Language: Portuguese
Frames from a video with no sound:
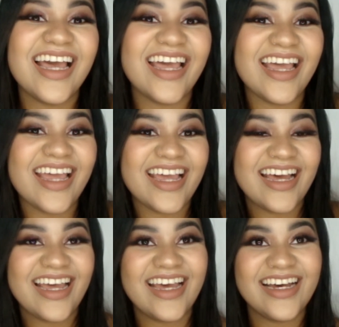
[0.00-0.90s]

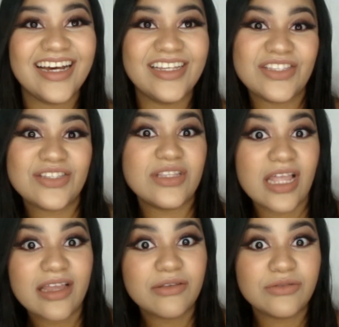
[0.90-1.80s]
é, antes,
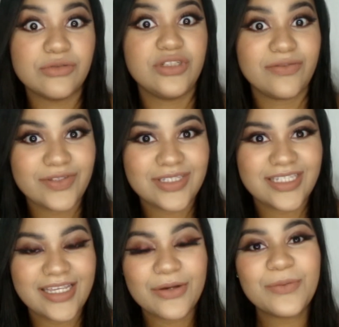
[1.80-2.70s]
né, do dia
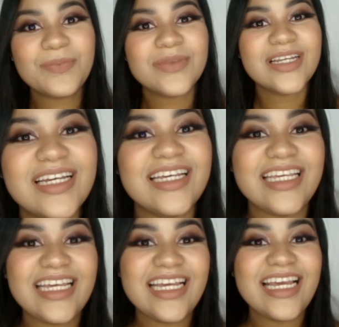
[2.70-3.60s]
25.
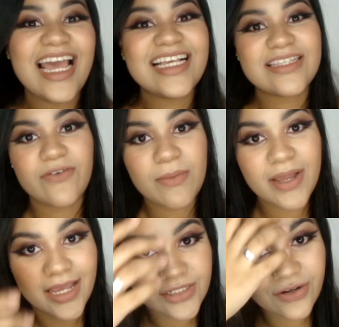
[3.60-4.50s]
E essa foi a
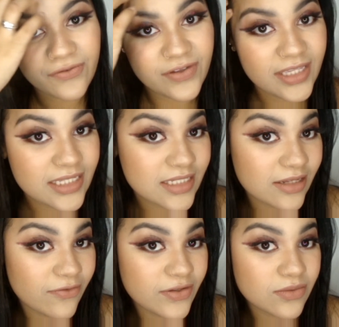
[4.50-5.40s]
maquiagem que eu fiz,
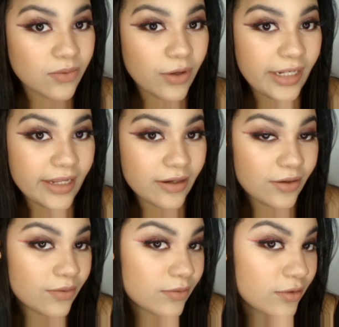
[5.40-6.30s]
eu fiz um
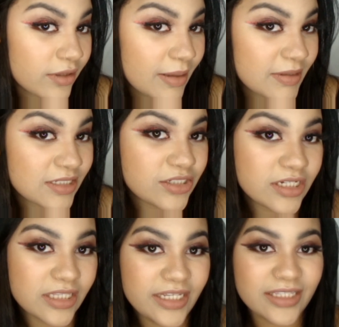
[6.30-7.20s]
olhão, coloquei bastante
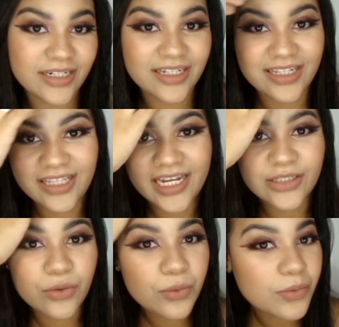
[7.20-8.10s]
glitter
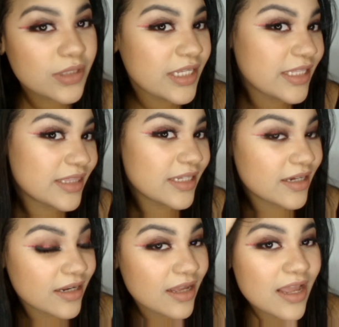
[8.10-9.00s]
delineado com
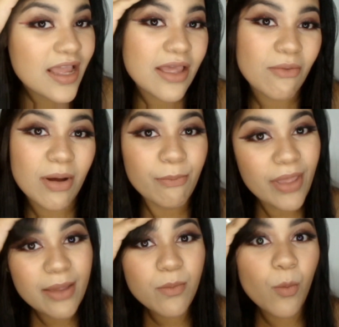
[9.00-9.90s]
glitter. Eu
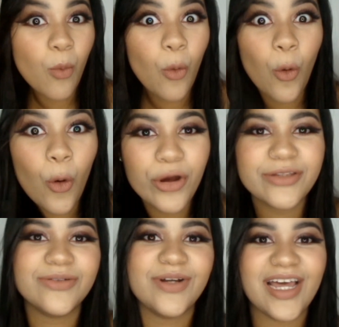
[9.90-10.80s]
amei
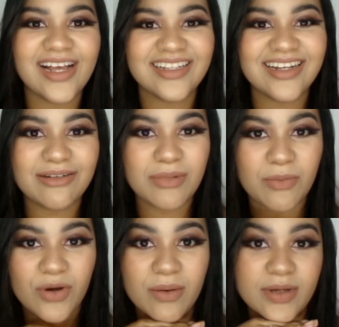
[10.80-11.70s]
muito ela, uma
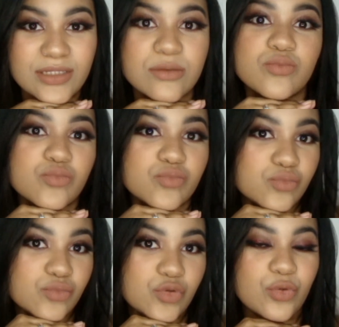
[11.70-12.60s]
boca mais
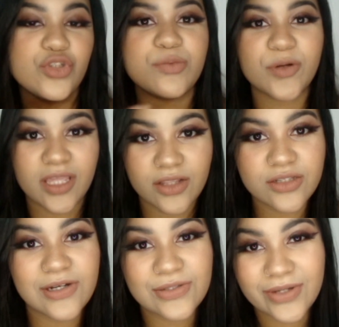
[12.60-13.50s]
nude, porque
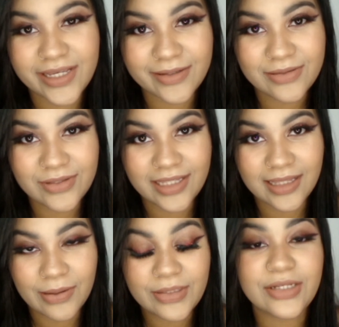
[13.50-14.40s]
nós gostamos o quê no
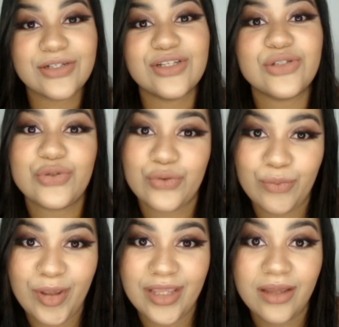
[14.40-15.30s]
Natal? Nós gostamos de
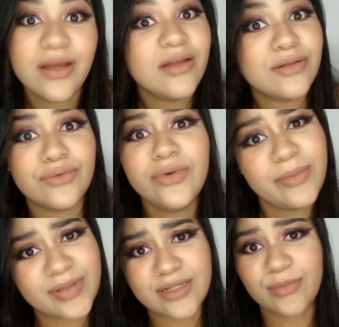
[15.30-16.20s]
comer. Então não
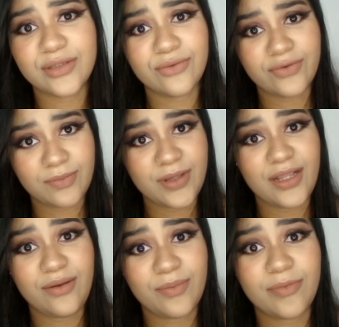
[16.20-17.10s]
é passar um batom
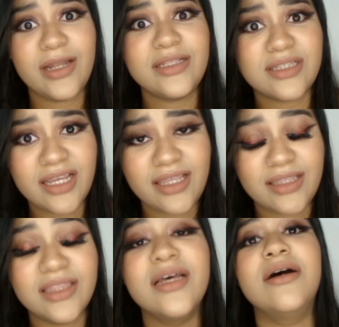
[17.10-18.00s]
vermelho pra ele
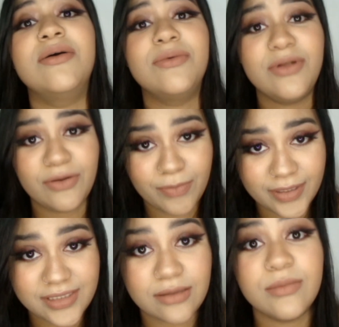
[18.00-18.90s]
sair. Não, eu
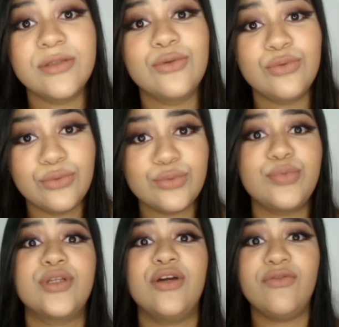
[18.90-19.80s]
passei um batom nude
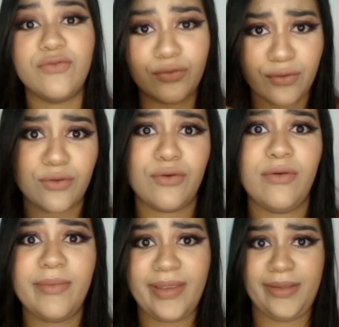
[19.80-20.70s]
porque eu vou
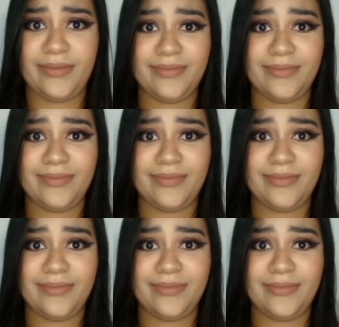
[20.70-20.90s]
comer.